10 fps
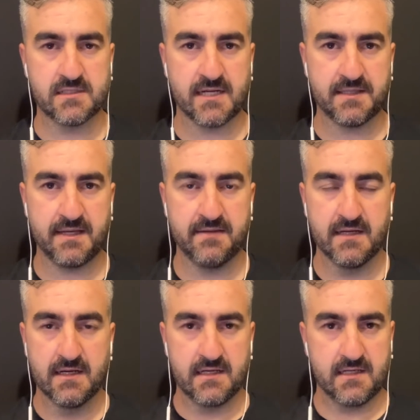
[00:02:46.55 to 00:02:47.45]
Zaten
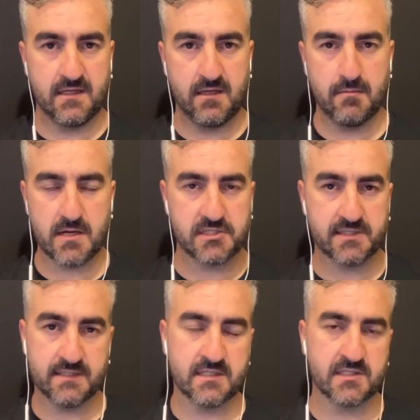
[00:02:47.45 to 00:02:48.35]
e, başkanlar